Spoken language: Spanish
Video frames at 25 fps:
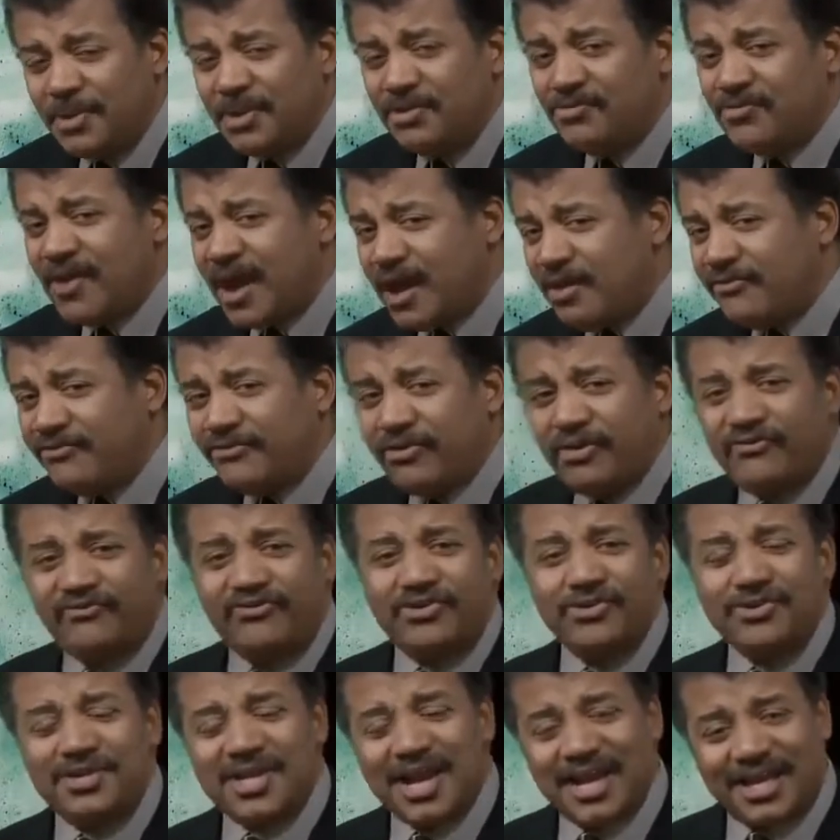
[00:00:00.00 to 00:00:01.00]
A pesar de
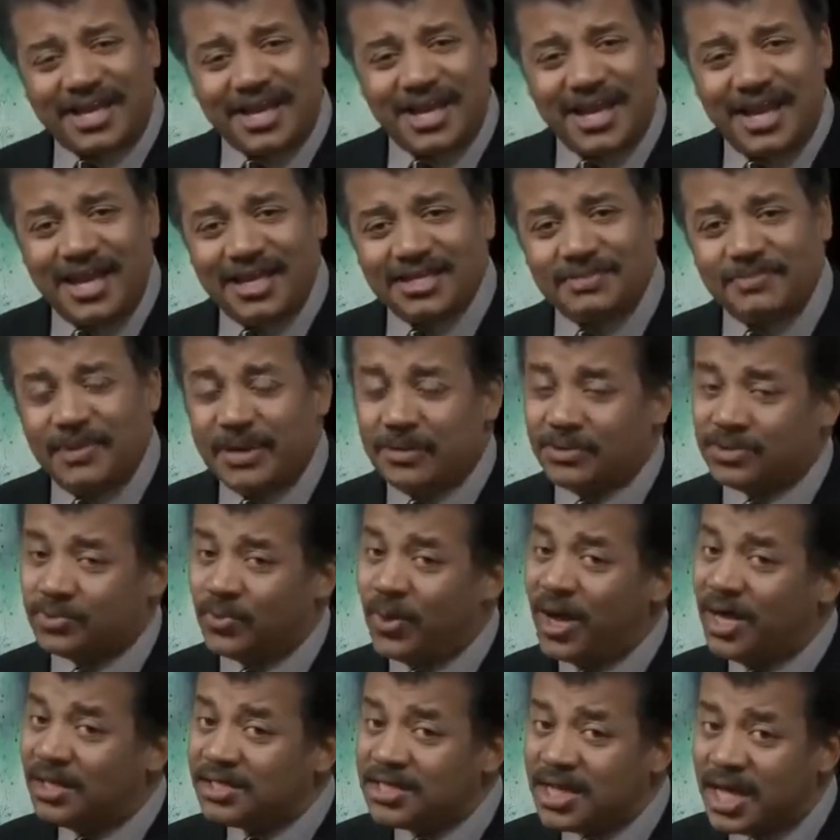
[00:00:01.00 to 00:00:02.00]
haberse descubierto
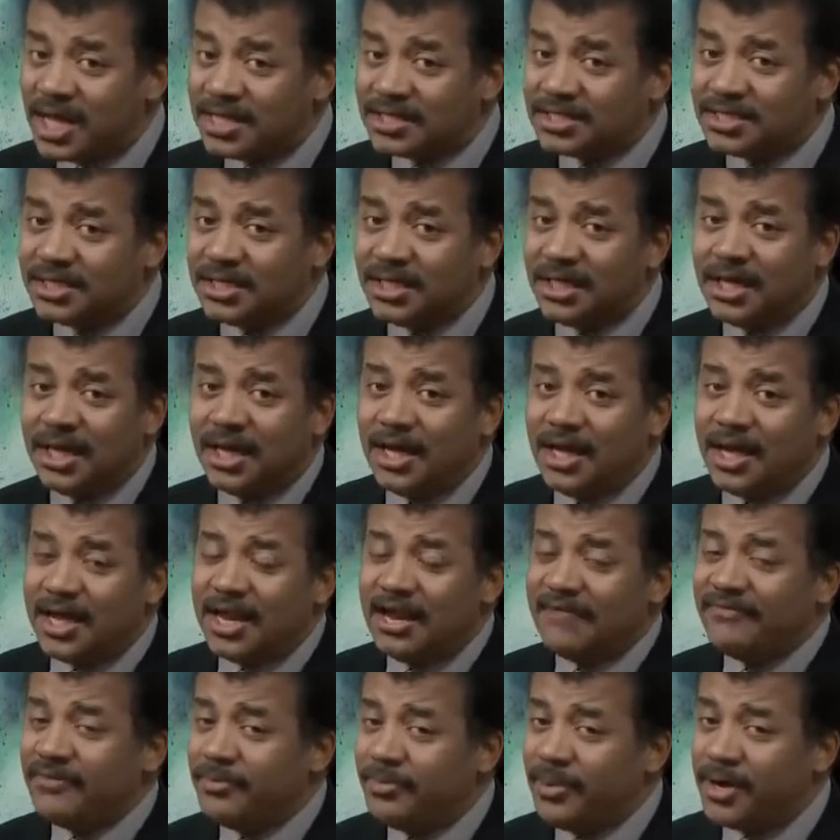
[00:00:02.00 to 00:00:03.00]
décadas atrás,
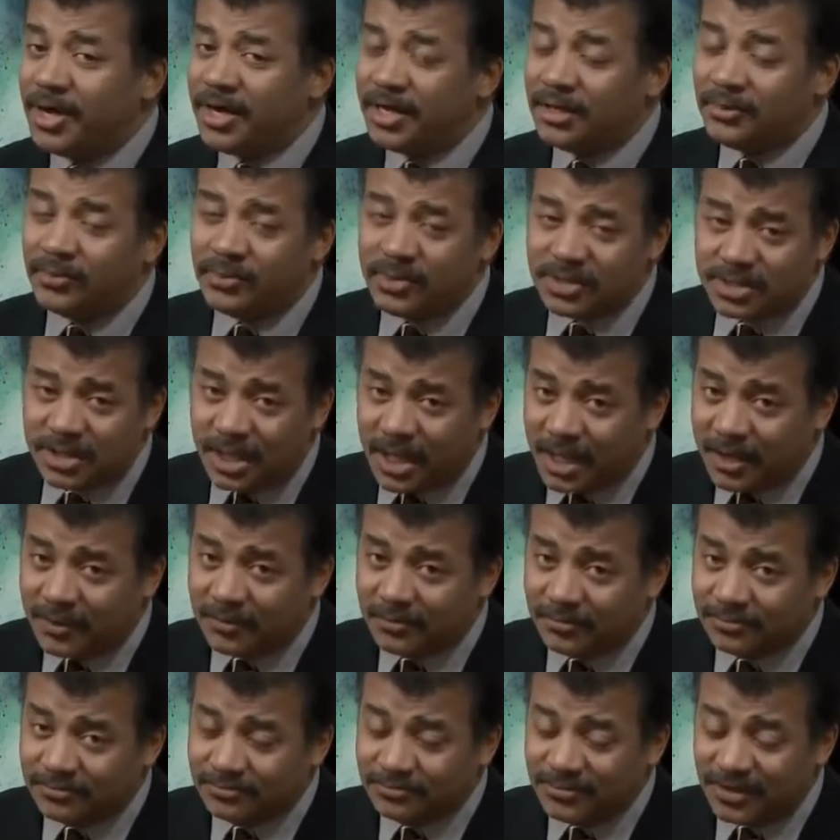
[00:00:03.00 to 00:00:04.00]
aún estaba en periodo
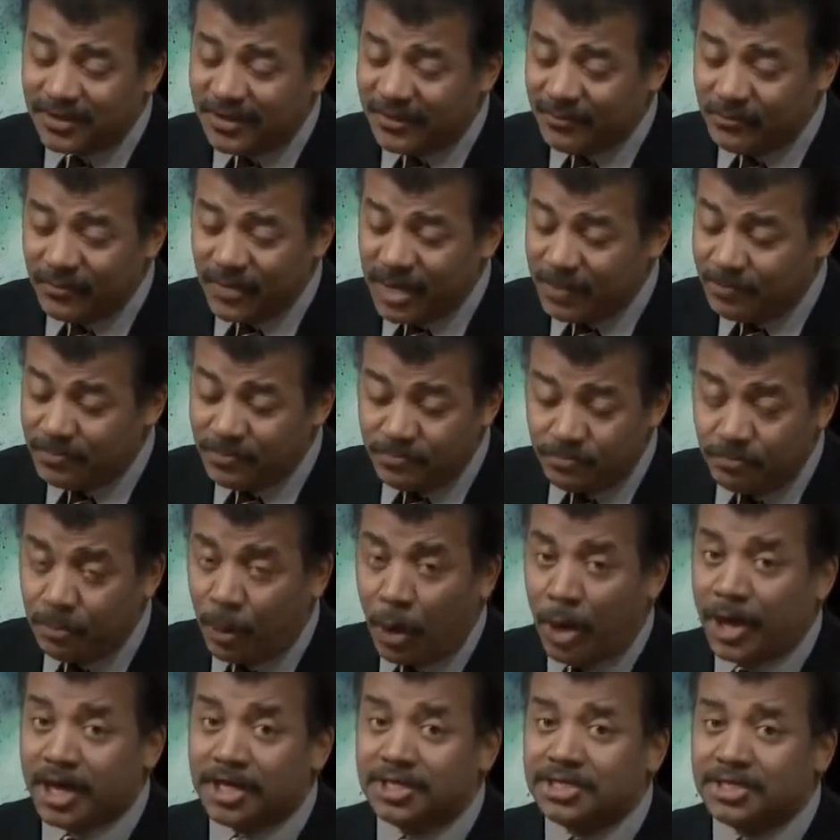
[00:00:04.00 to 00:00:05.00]
de prueba y la
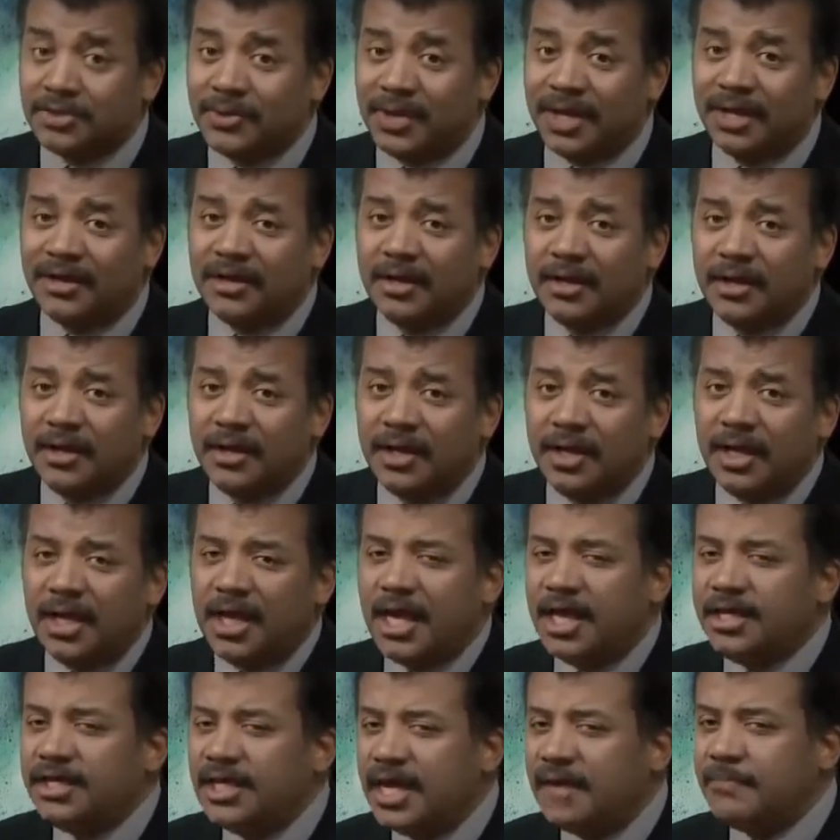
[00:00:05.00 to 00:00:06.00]
gente empezaba a
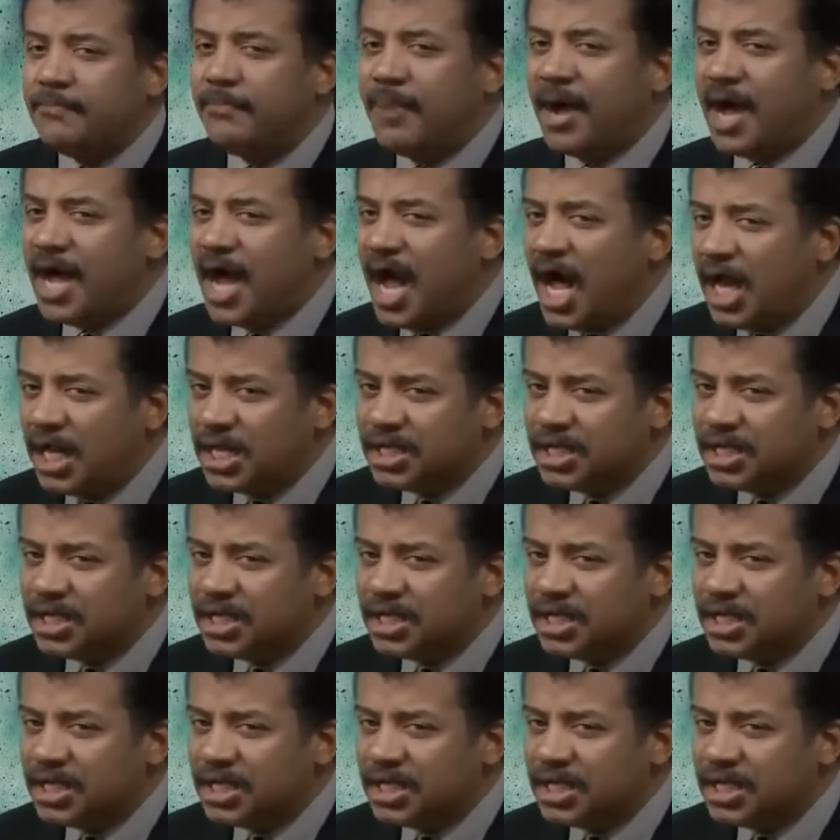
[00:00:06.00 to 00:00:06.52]
aplicarla.